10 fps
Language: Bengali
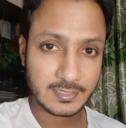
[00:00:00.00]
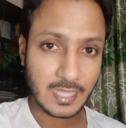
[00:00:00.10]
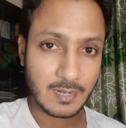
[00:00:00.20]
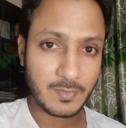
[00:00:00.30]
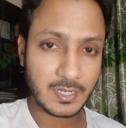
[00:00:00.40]

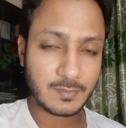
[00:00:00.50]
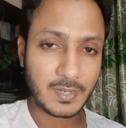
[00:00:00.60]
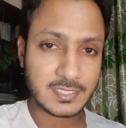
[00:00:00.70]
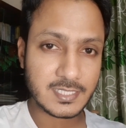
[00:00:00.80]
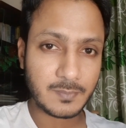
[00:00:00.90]
তার মানে
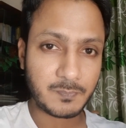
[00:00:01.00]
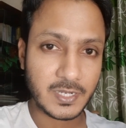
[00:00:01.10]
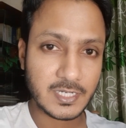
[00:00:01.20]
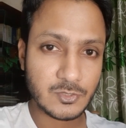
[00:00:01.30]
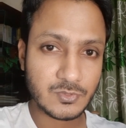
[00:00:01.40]
বাচ্চার
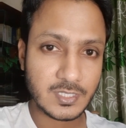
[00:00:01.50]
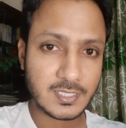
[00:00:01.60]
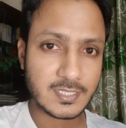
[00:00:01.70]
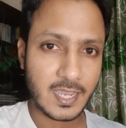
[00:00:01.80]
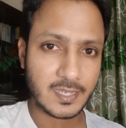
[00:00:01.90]
পেটে যদি
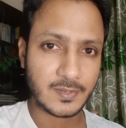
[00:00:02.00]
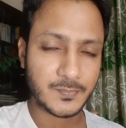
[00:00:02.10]
এটা যায়